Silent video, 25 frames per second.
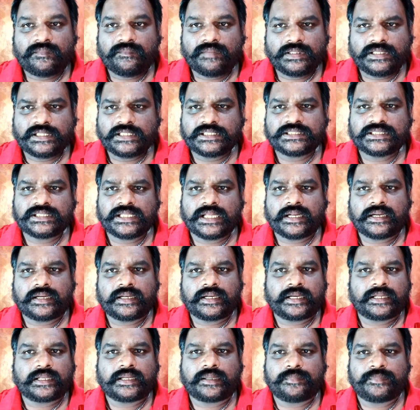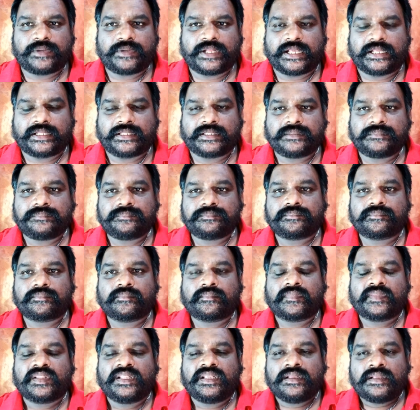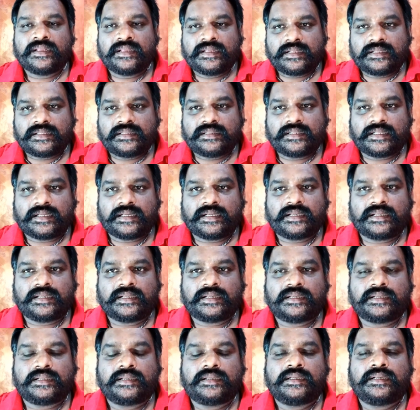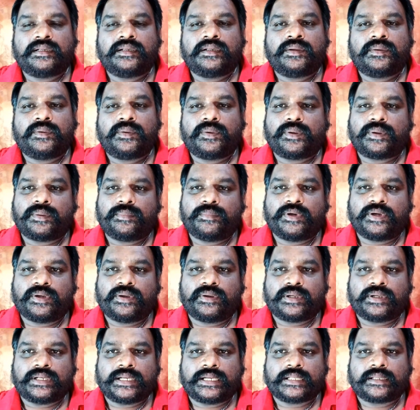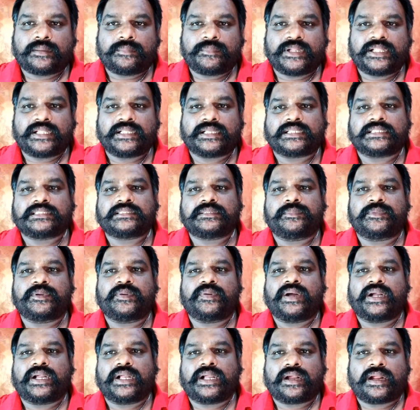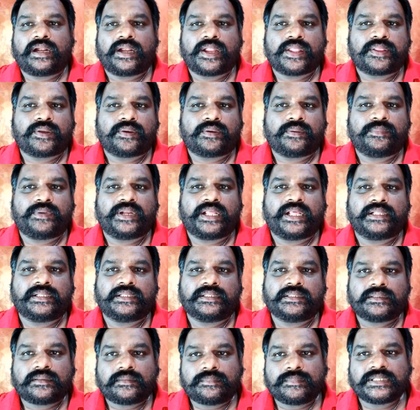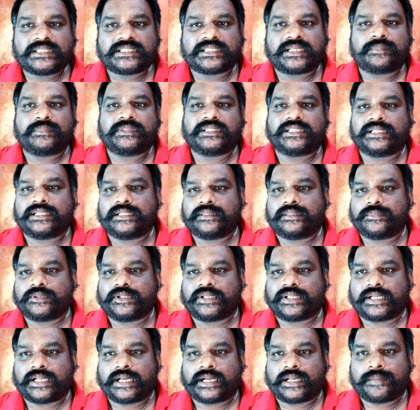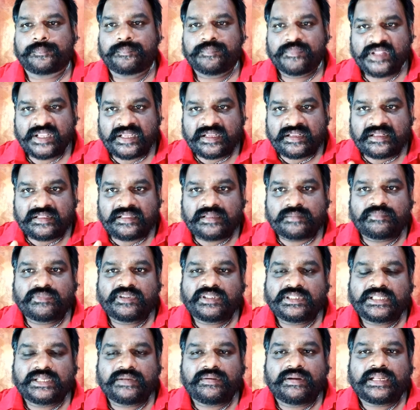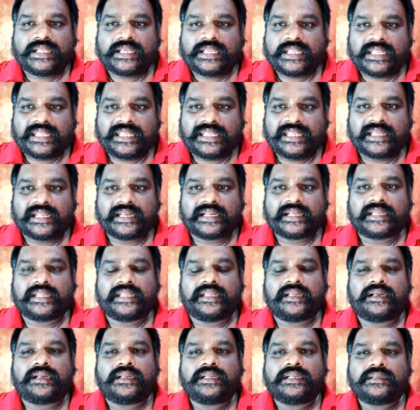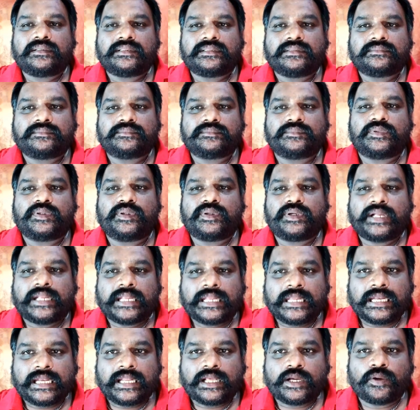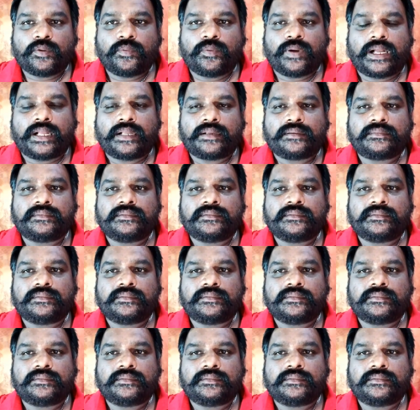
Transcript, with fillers: வந்துருச்சுன்னா நடக்க முடியாது இந்த ரொம்ப நடக்க முடியாத கஷ்டப்படுவாங்க காலை தூக்க முடியாது ரொம்ப சிரமத்தை அனுபவிக்கிறாங்க இந்த முட்டி வலிக்கு இயற்கையாக இலகுவாக